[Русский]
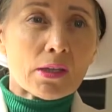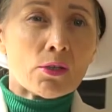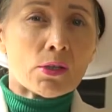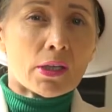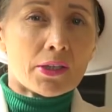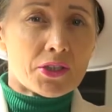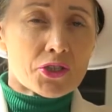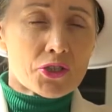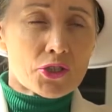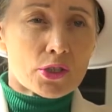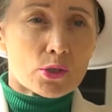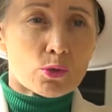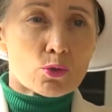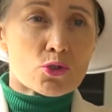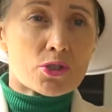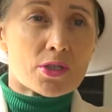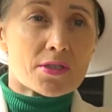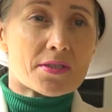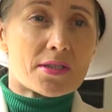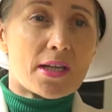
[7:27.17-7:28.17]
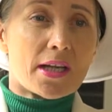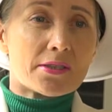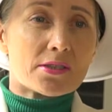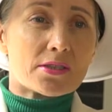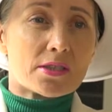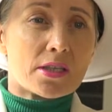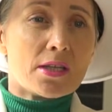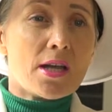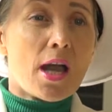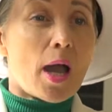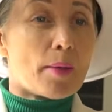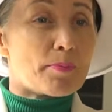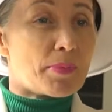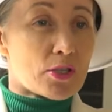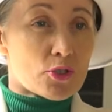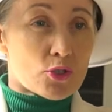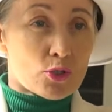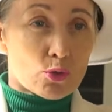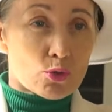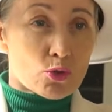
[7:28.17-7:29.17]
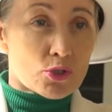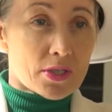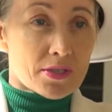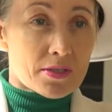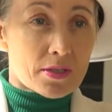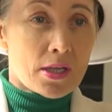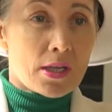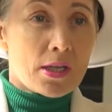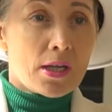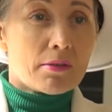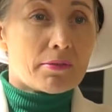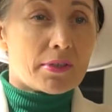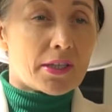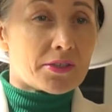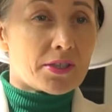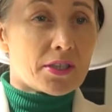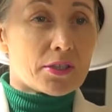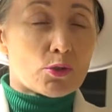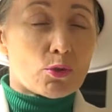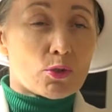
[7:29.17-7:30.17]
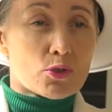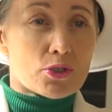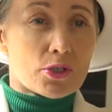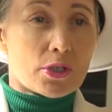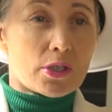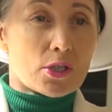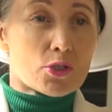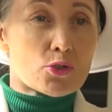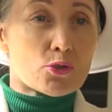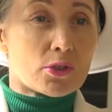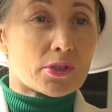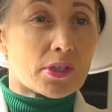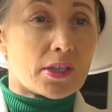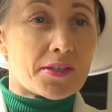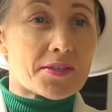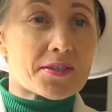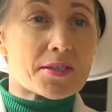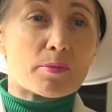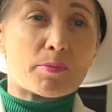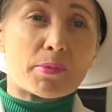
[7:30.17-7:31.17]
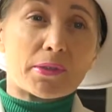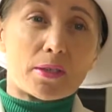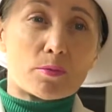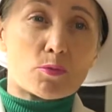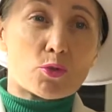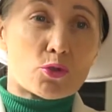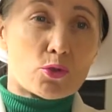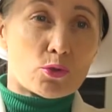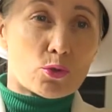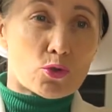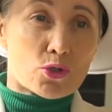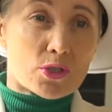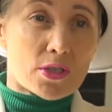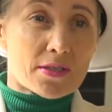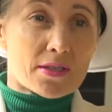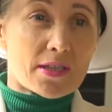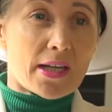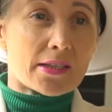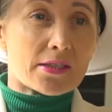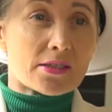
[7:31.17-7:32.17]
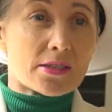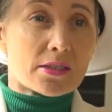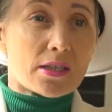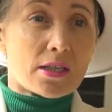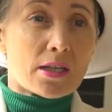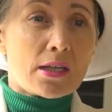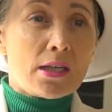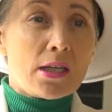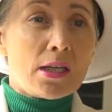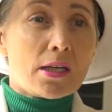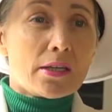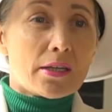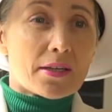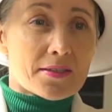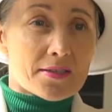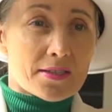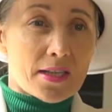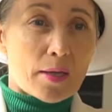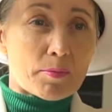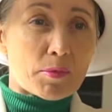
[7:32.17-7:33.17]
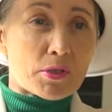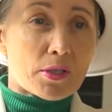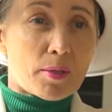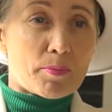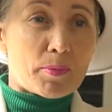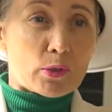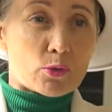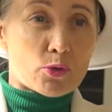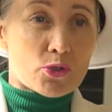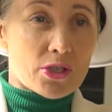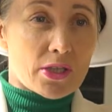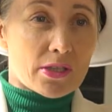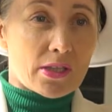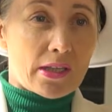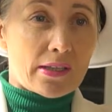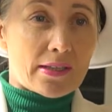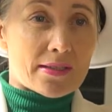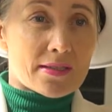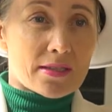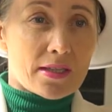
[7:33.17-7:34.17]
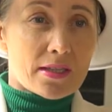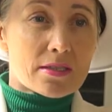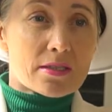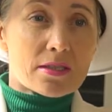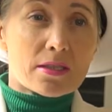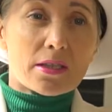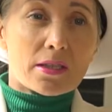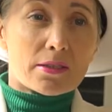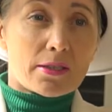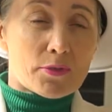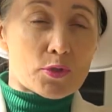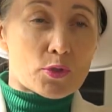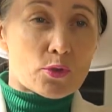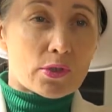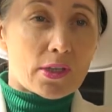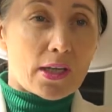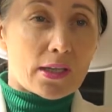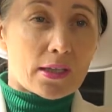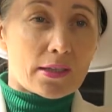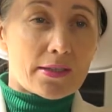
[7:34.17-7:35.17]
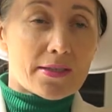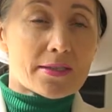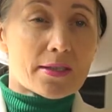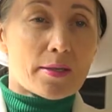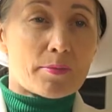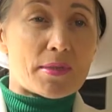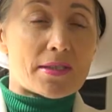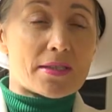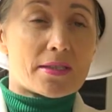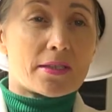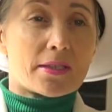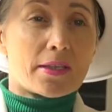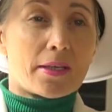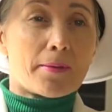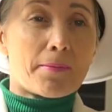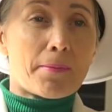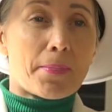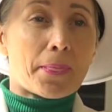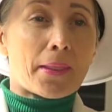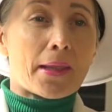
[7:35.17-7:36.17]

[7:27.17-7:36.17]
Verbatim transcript: Конечно, нужно сдать, опять же, нужно владеть очень хорошо английским, потому что нужно сдать э, экзамен на получение лицензии, это все на английском языке.